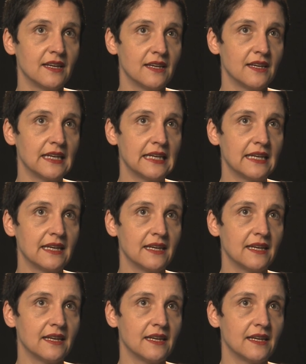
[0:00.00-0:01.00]

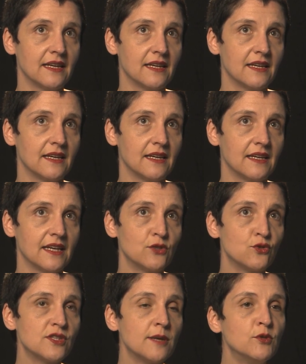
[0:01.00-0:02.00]
é, é
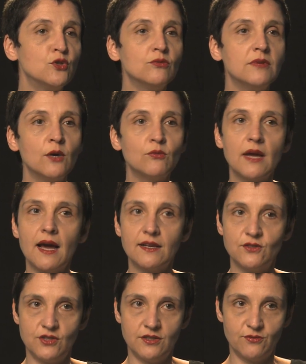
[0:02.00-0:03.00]
justamente o não
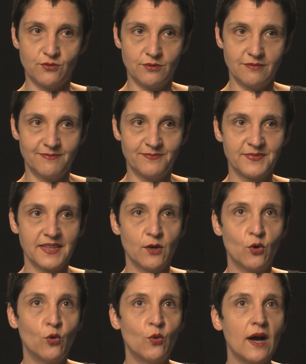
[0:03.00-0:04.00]
narrativo,
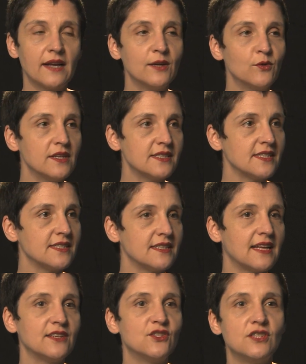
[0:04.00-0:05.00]
ou a não
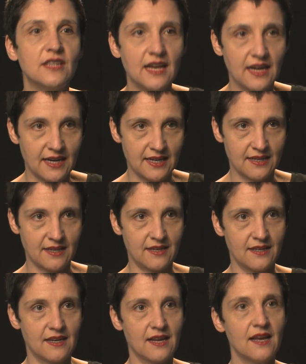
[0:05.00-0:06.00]
necessidade de narrar.
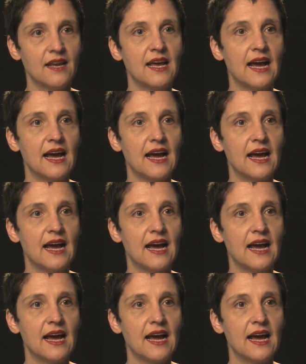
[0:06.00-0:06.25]
Né?